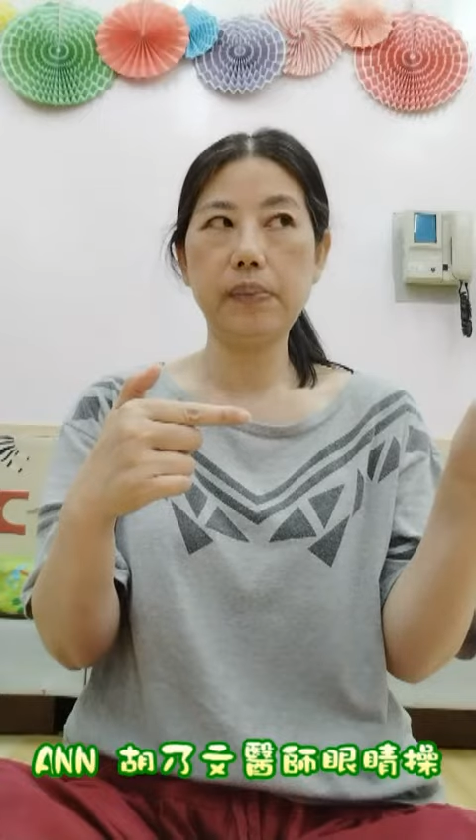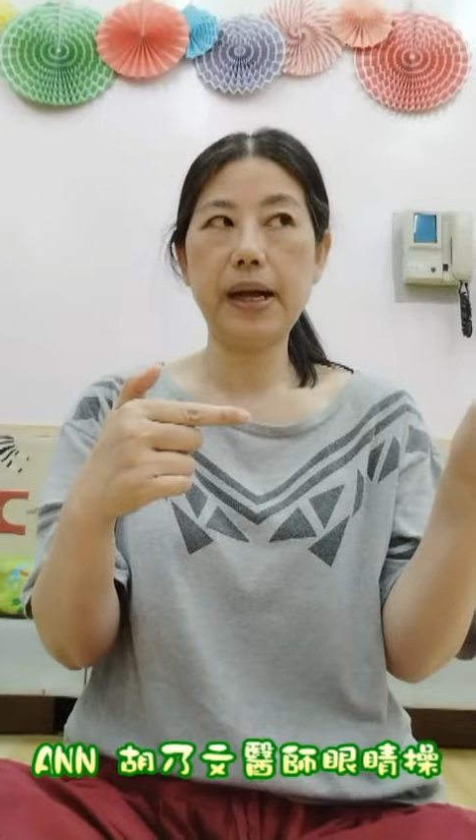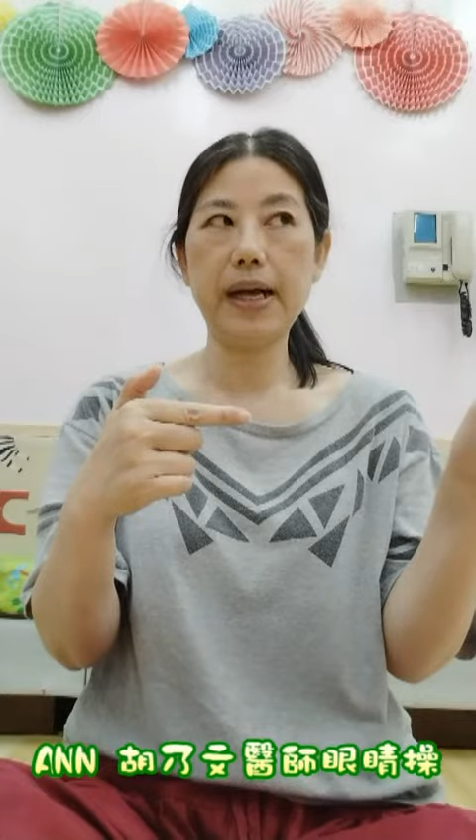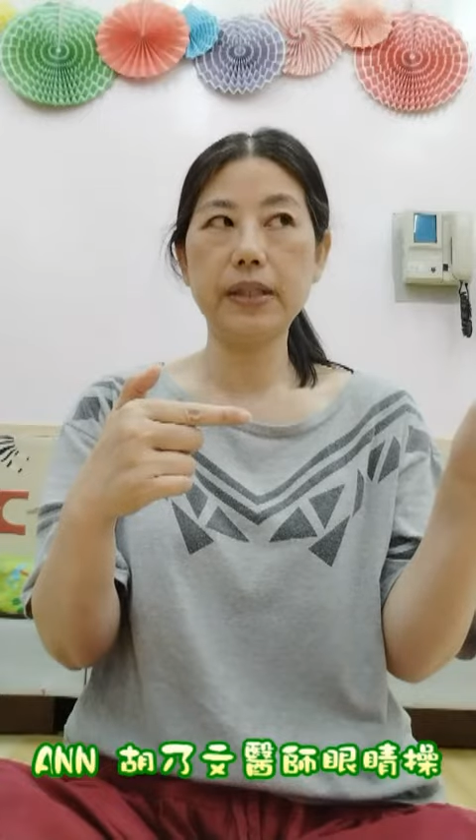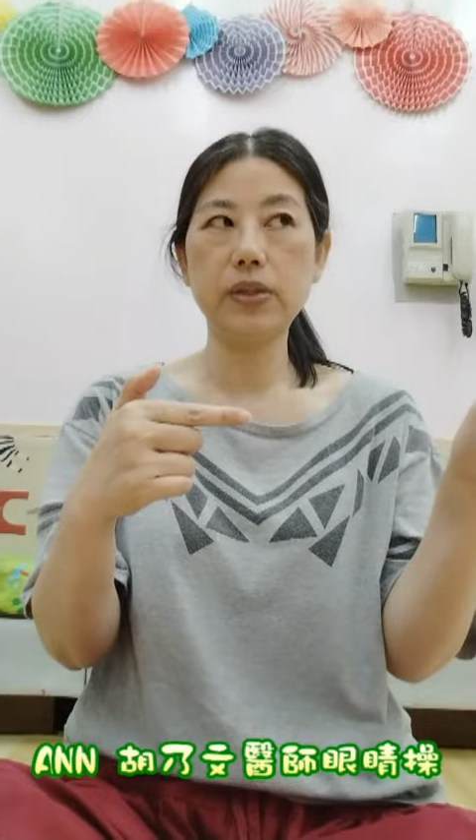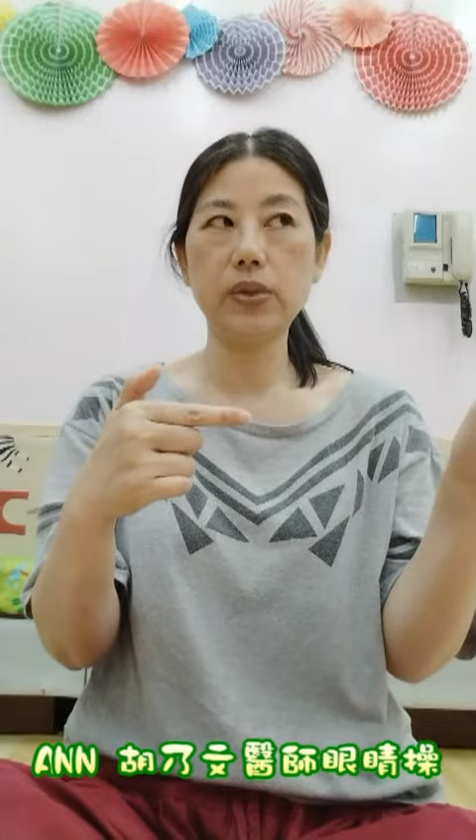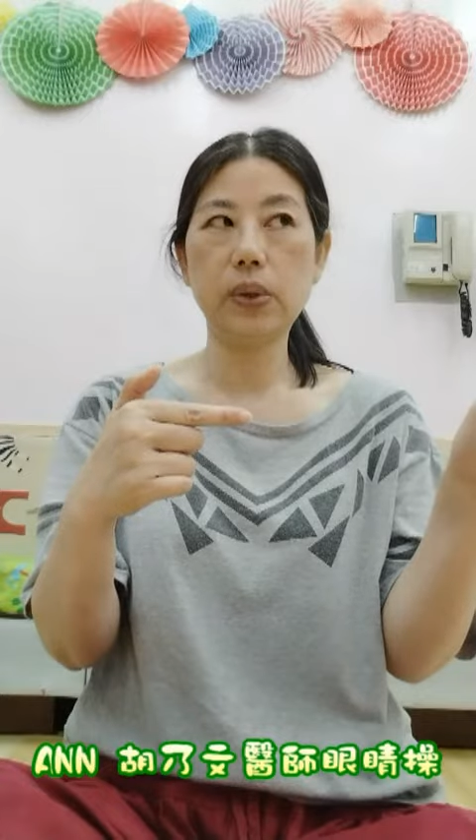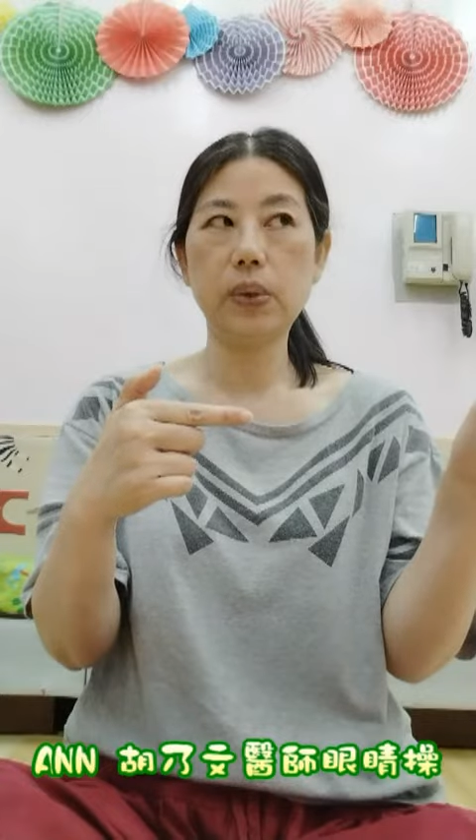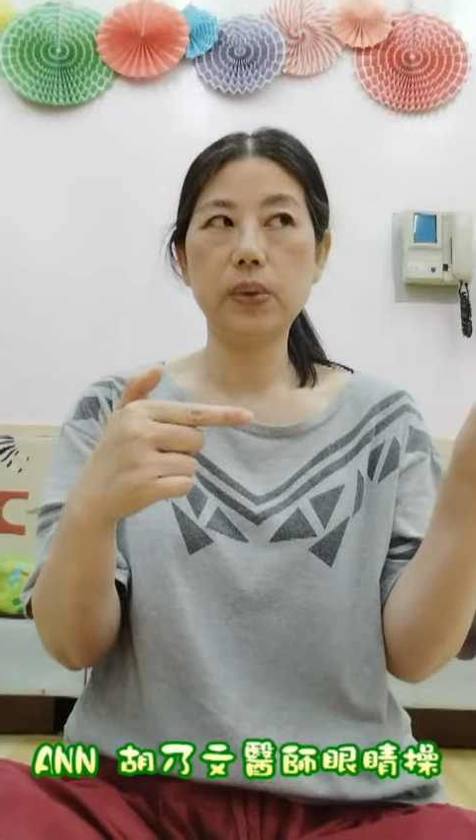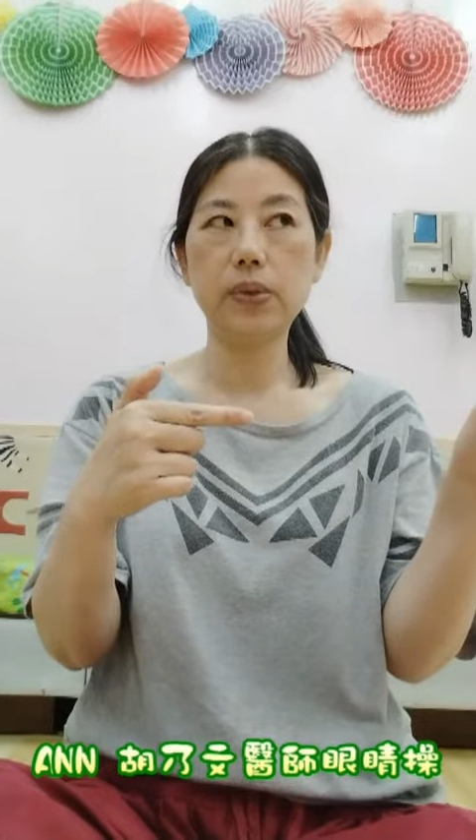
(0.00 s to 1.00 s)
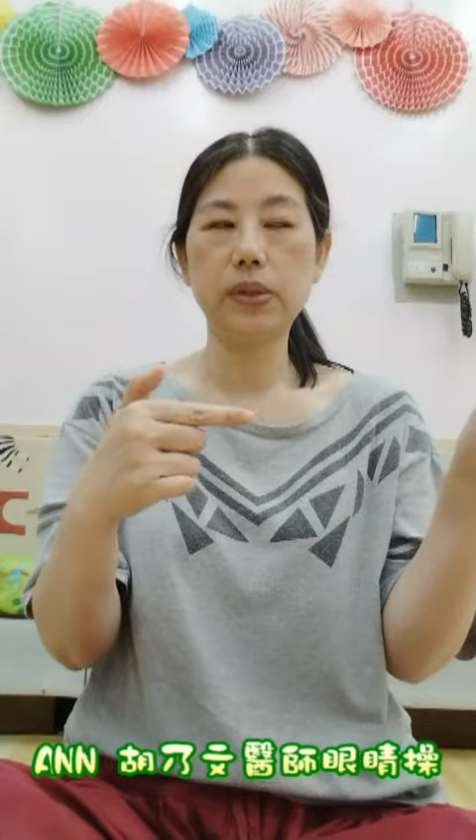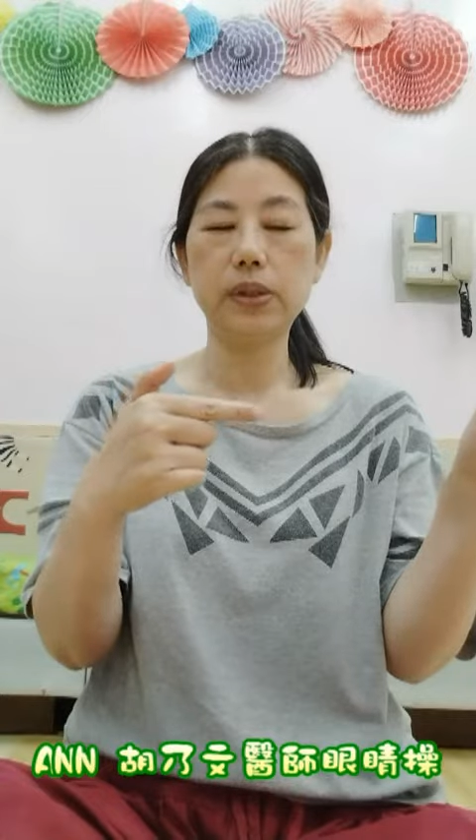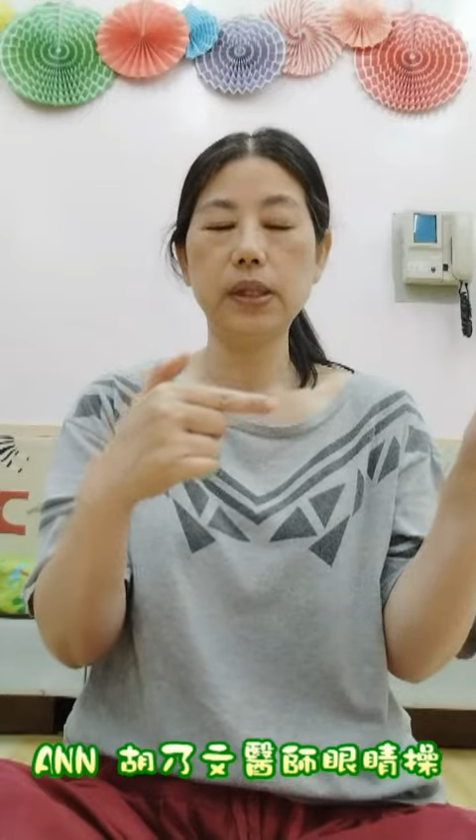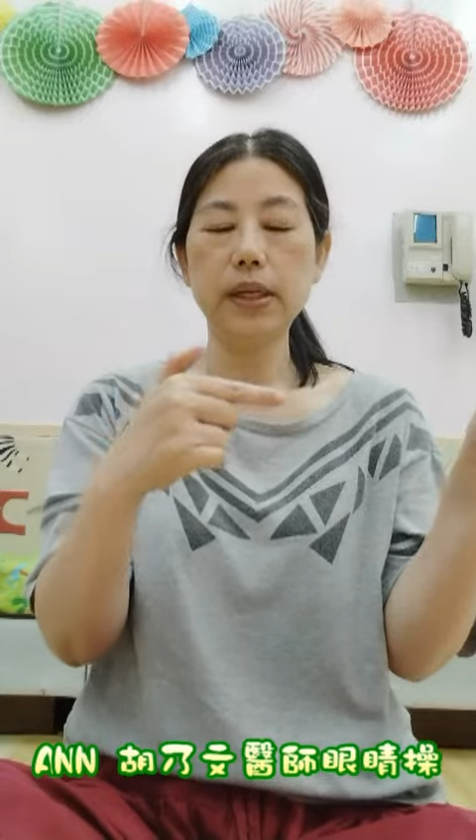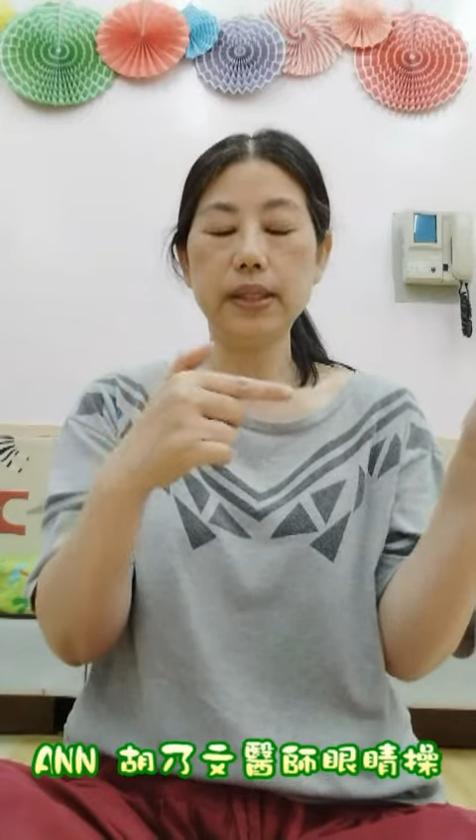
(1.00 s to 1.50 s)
八九十，